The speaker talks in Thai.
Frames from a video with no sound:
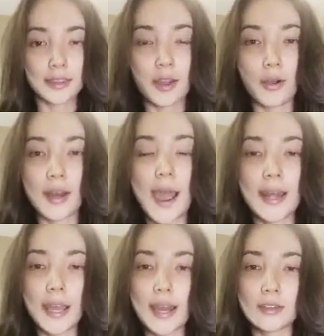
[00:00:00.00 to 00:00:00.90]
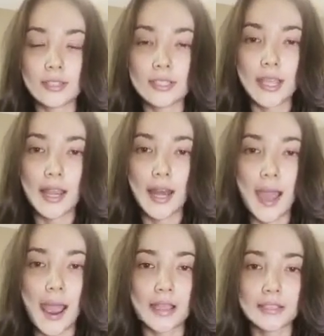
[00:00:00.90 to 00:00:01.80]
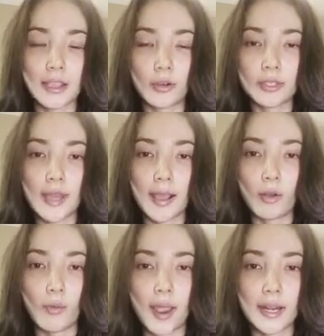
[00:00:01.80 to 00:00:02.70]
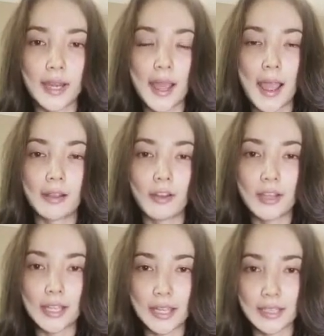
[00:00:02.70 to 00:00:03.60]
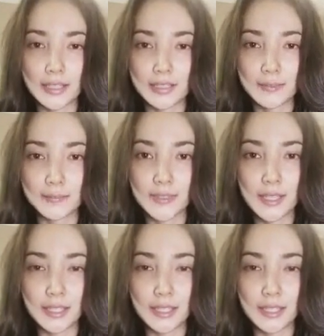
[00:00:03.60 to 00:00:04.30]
ติดต่อได้นะคะเดี๋ยวจะใส่ไลน์ใส่คอนแทคเอาไว้นะคะ ก็ยังไงอย่าลืม